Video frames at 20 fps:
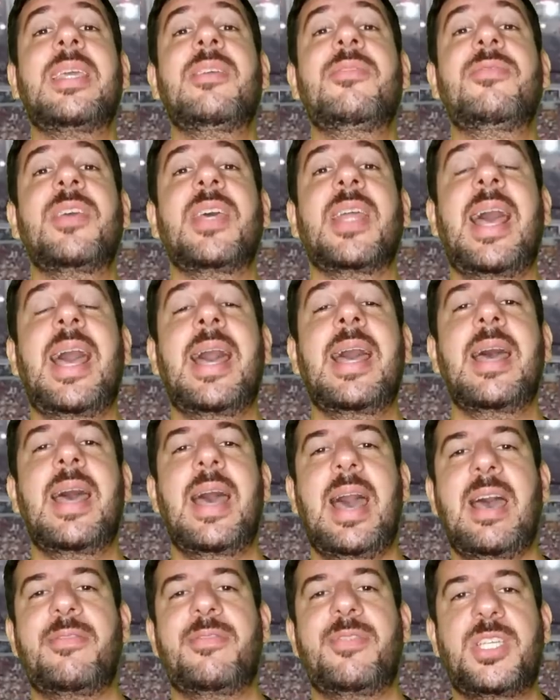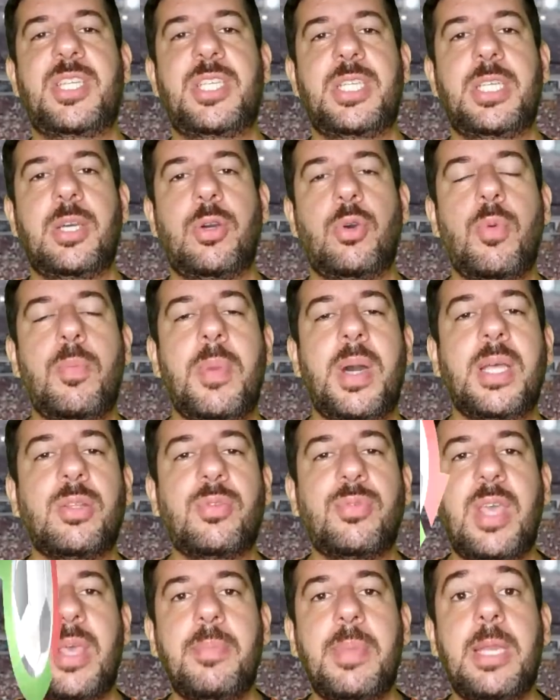que virá a vestir o
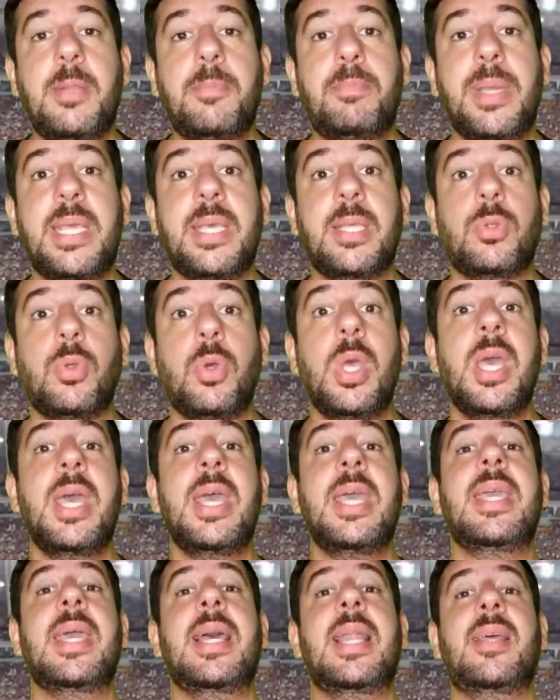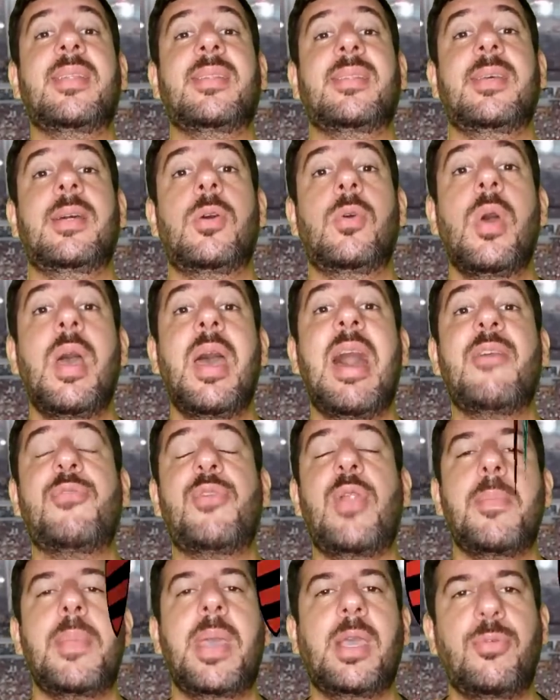manto vermelho e preto em relação
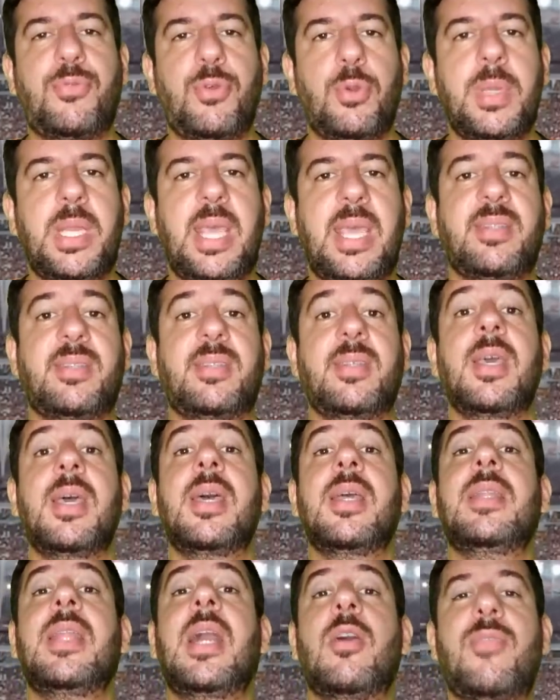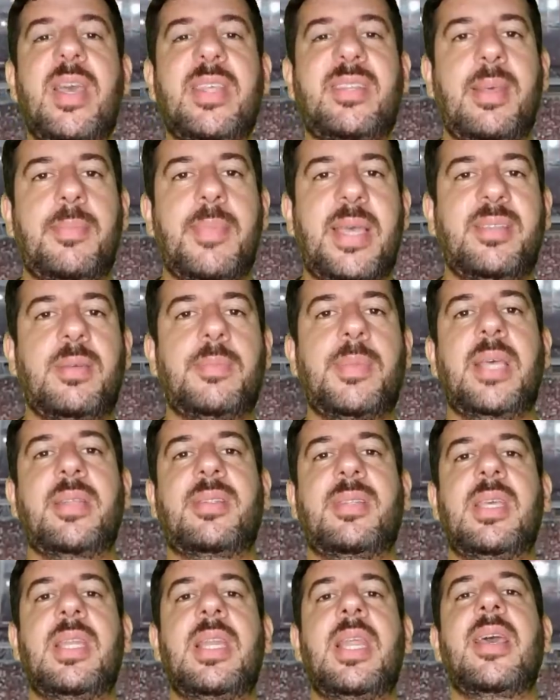a Flamengo e Fluminense. Não vai ser mais em
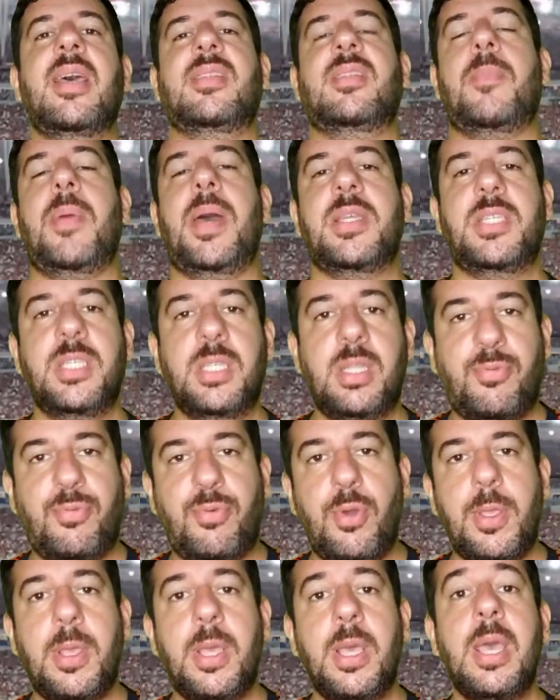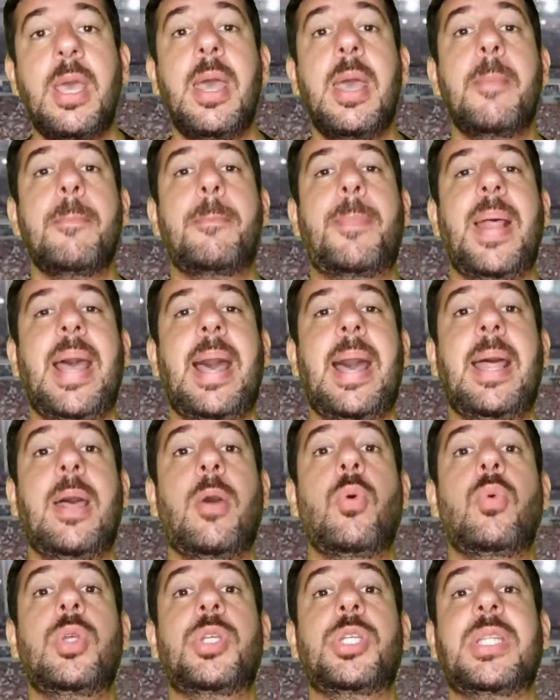Brasília e essa partida foi
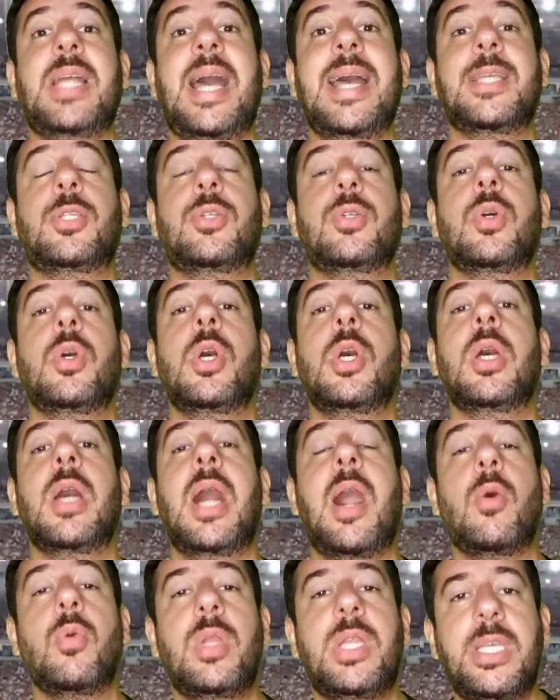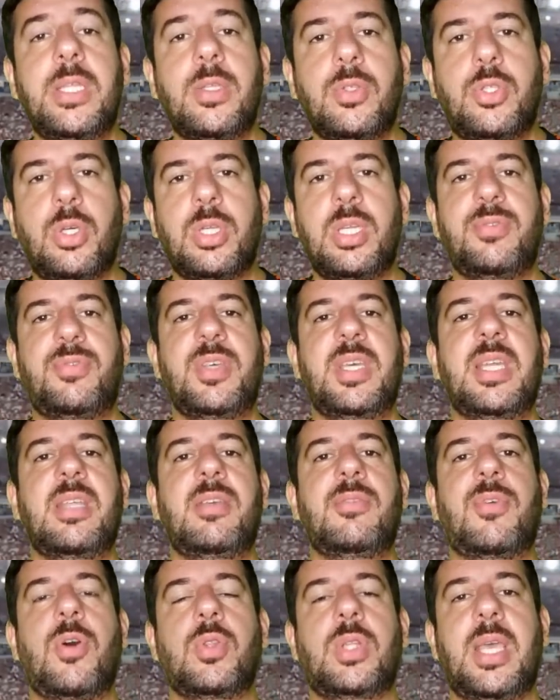para o estádio Raulino de
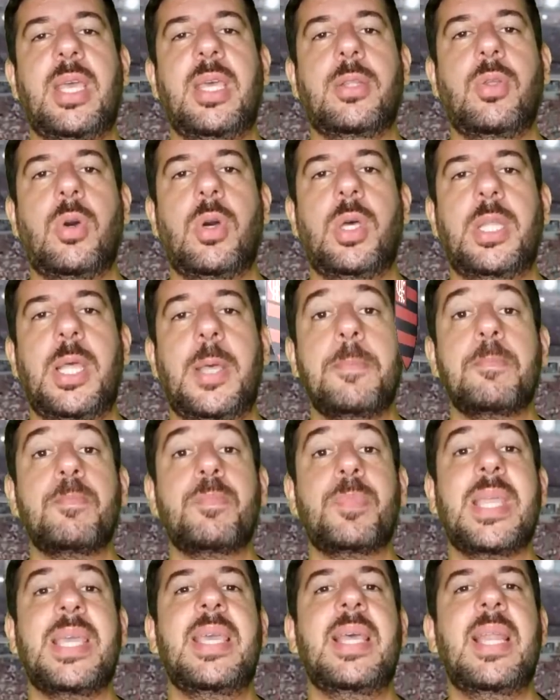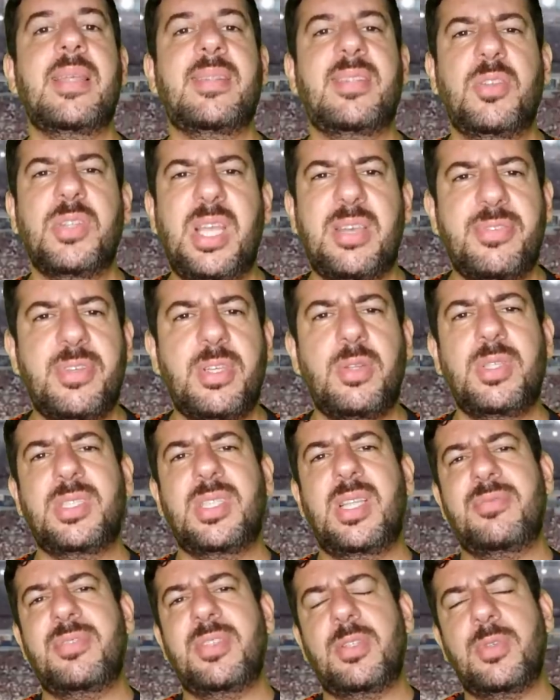Oliveira em Volta Redonda. Em relação ao Davi
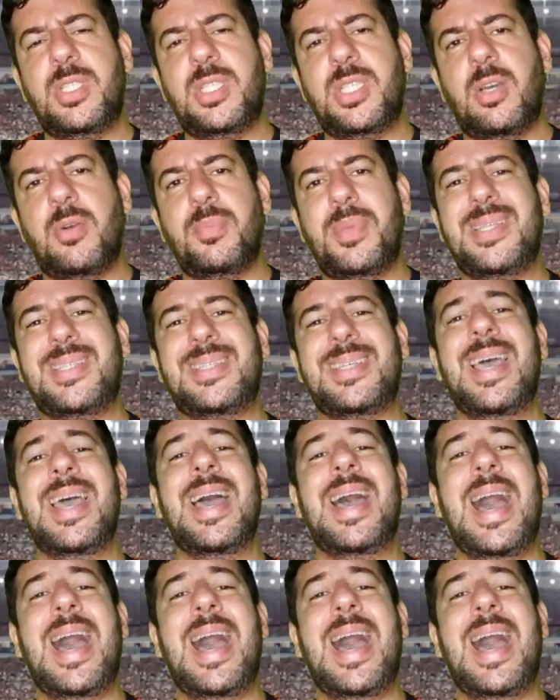Luiz, Davi Luiz realmente